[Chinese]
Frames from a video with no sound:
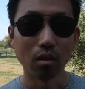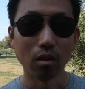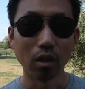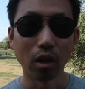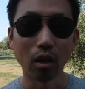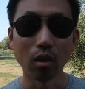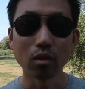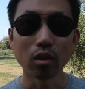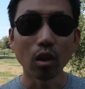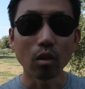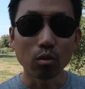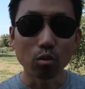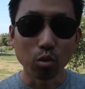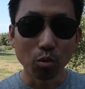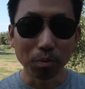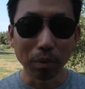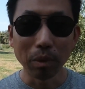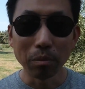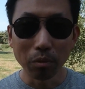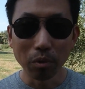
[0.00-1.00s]
然后到处
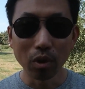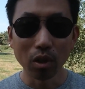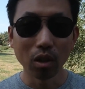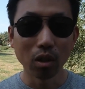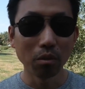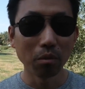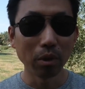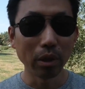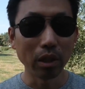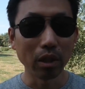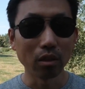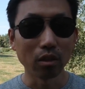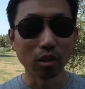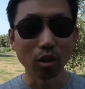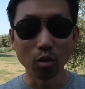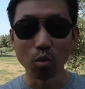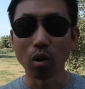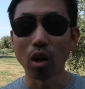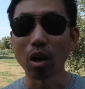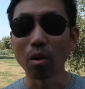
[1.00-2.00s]
奔波为
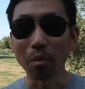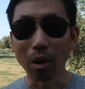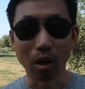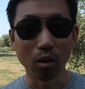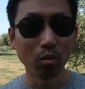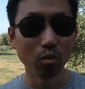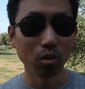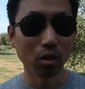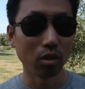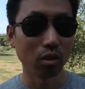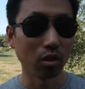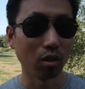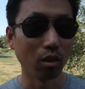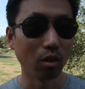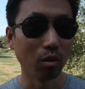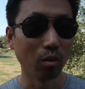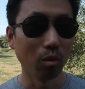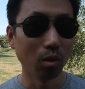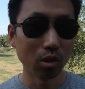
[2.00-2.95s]
生活而忙碌的时候，